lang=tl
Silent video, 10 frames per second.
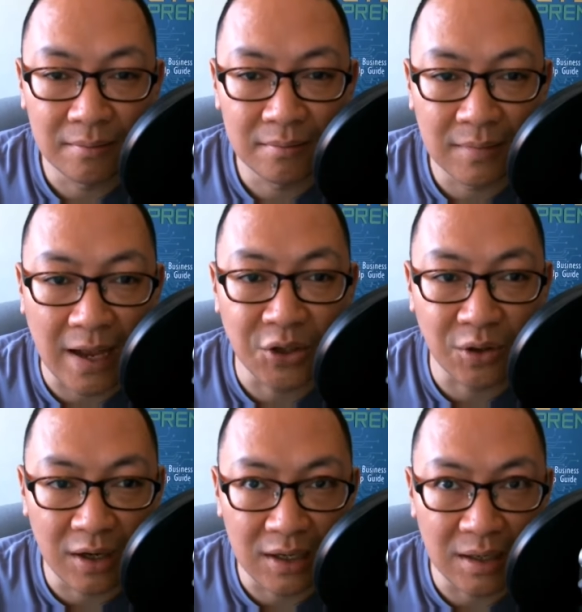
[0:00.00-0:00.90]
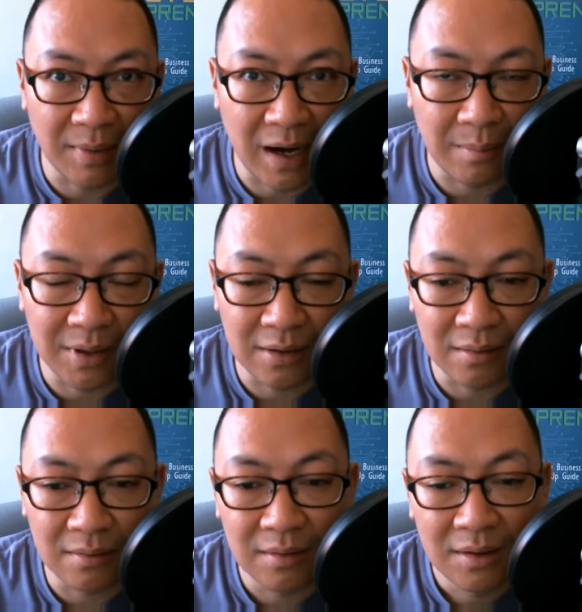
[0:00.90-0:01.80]
naturally, na
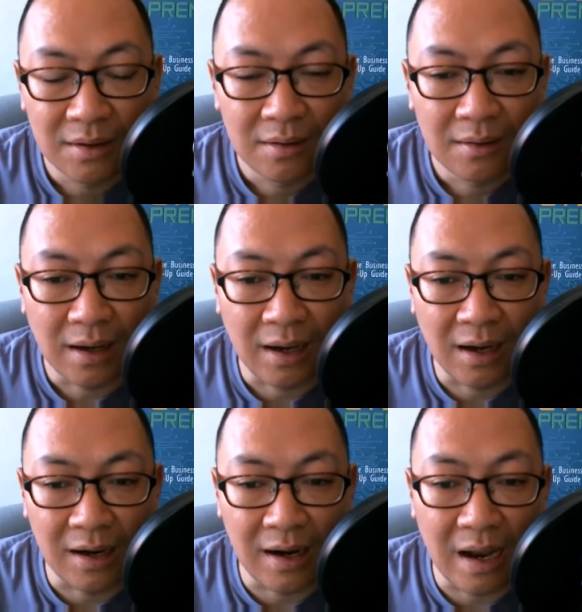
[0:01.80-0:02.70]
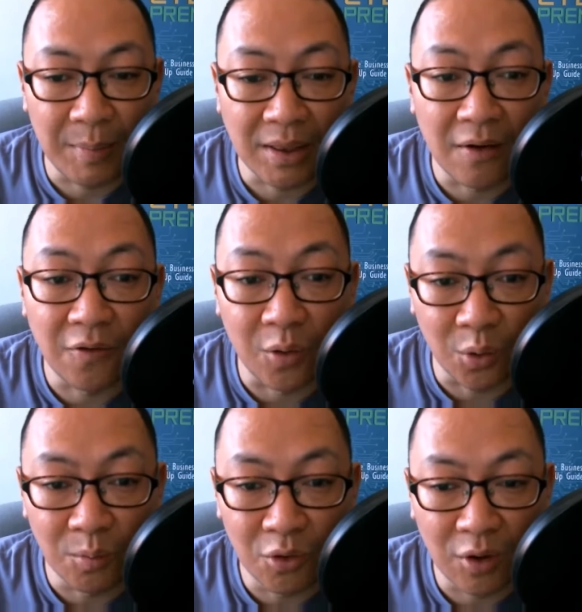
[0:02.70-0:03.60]
maraming uh, gagamit ng
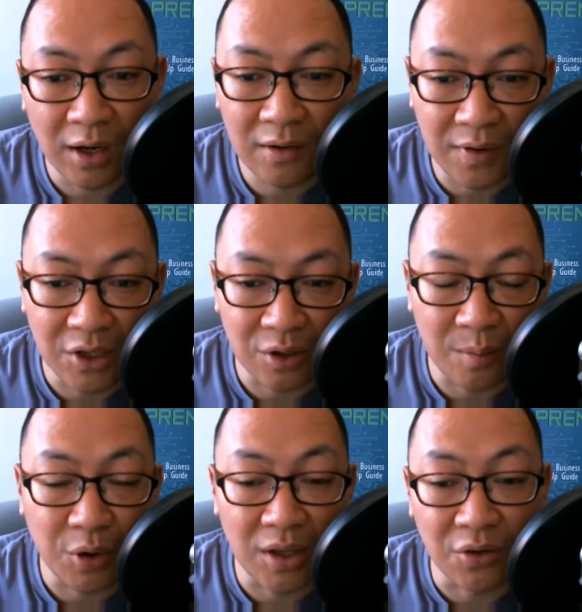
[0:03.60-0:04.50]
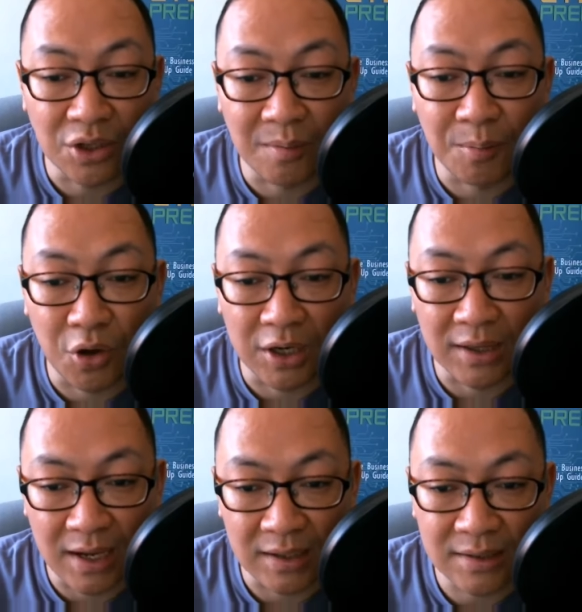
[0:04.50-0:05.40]
forum ko and eventually pwede ko siya
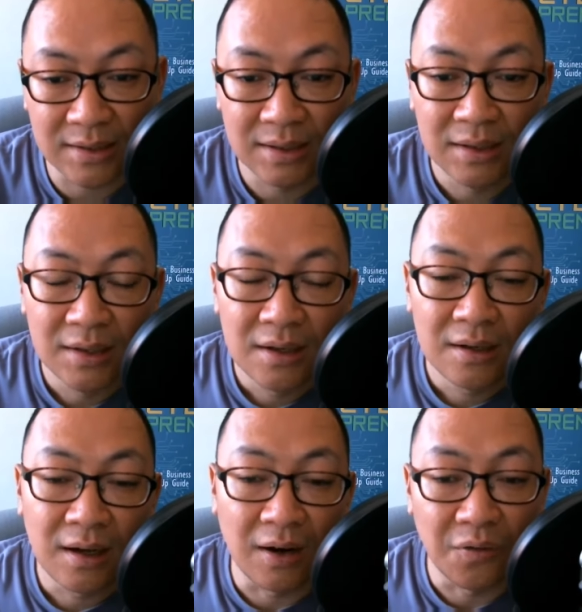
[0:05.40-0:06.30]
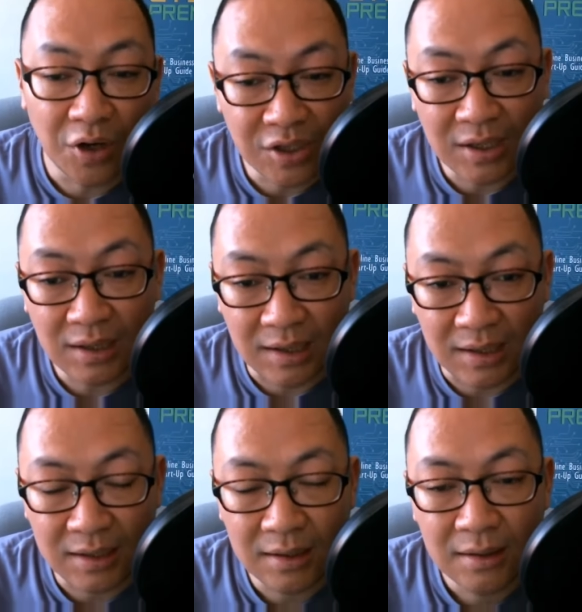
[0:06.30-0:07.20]
ma-monetize.
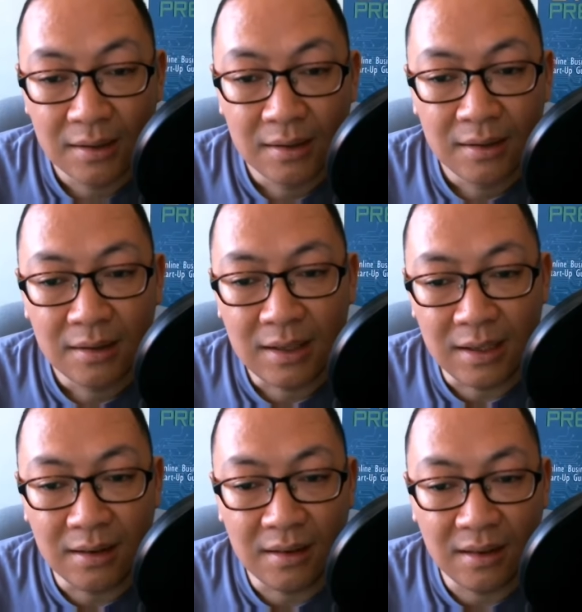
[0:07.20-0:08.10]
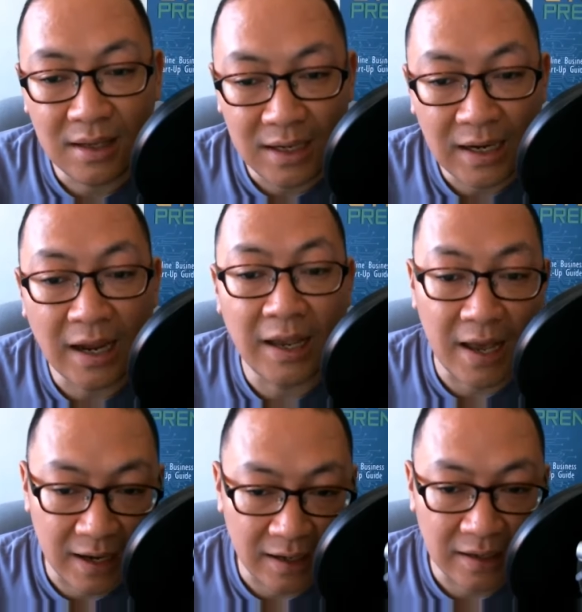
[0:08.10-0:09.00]
Unfortunately, hindi
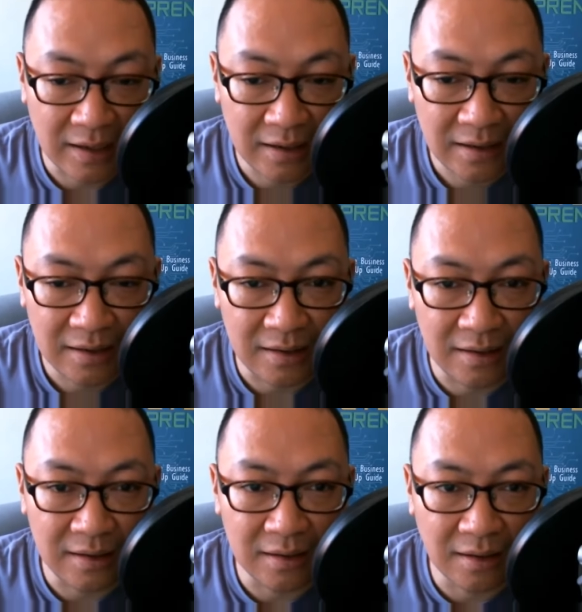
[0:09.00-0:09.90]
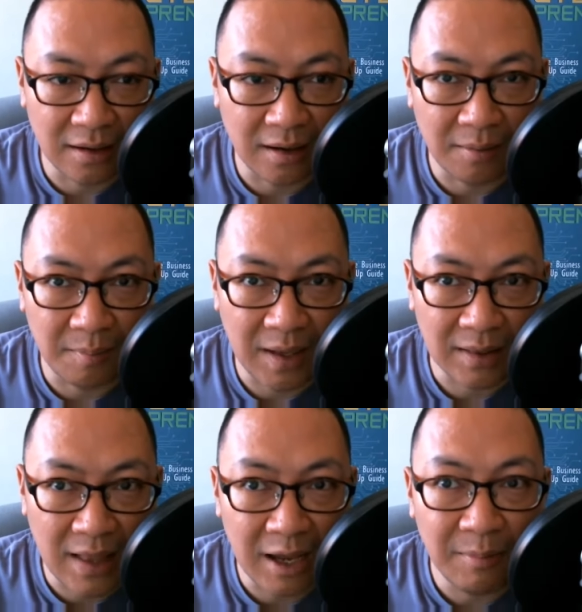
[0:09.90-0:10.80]
nangyari. I, uh, may
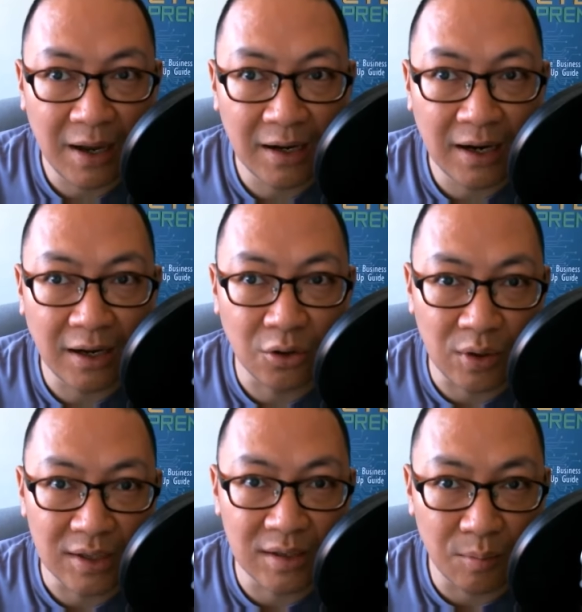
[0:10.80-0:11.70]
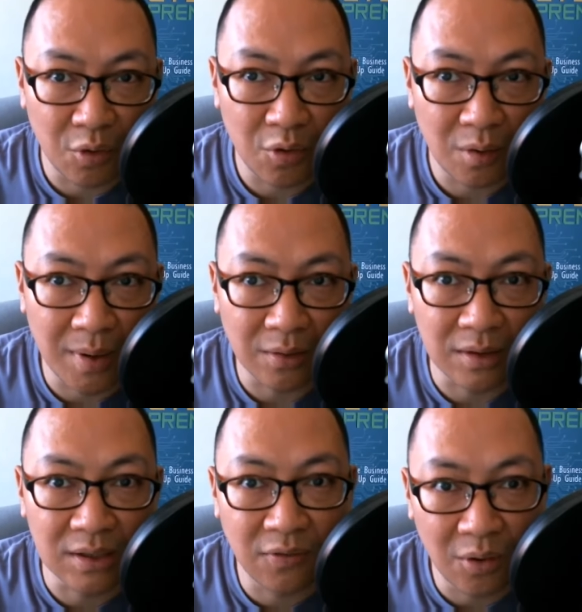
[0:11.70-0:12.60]
time lang na nag-tweet si Mo about
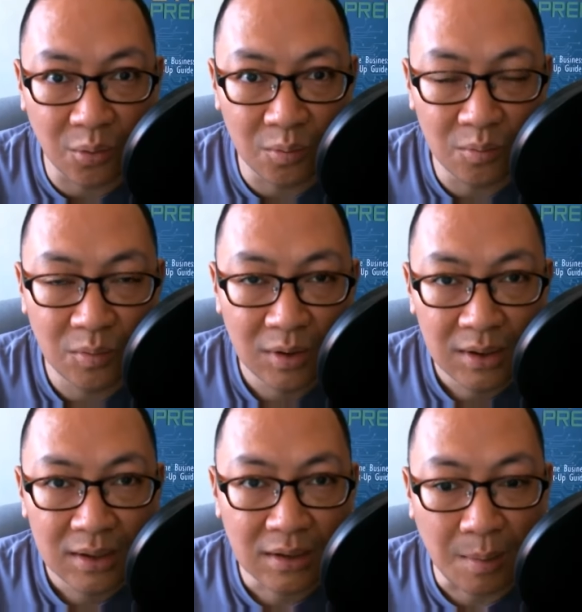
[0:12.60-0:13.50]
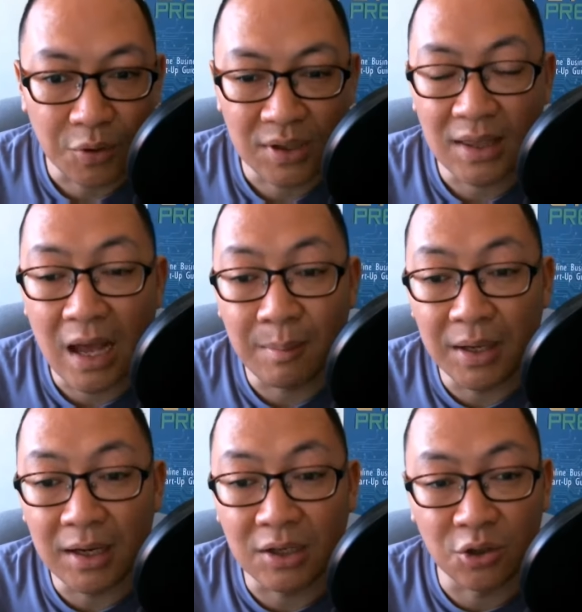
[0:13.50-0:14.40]
this forum, tapos ang
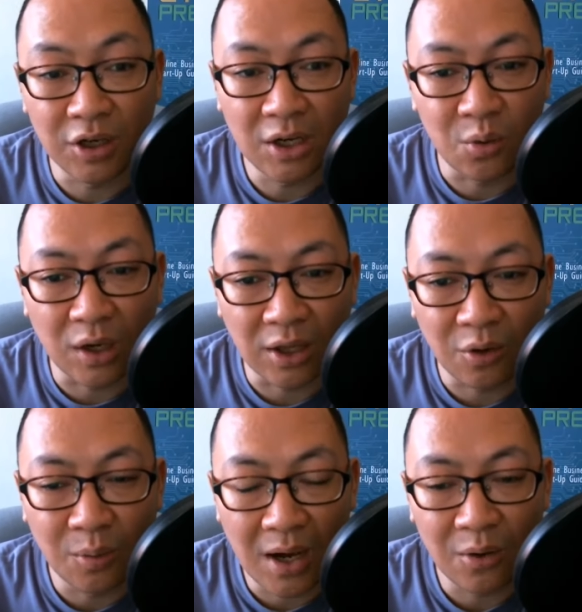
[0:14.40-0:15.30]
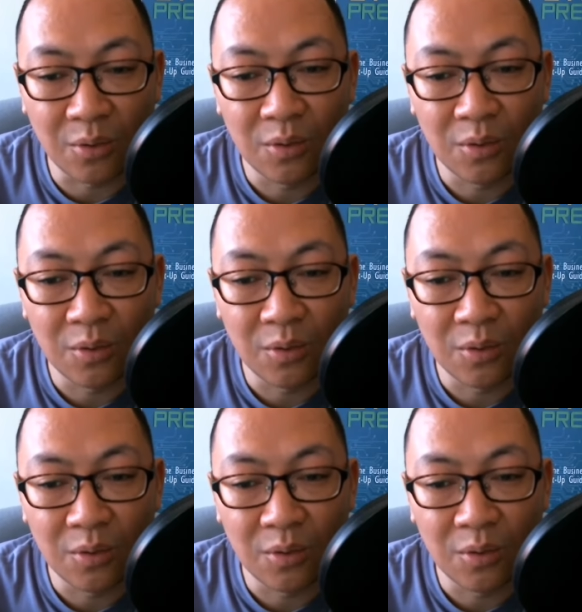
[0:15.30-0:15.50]
daming nag-join, nagulat ako, wow.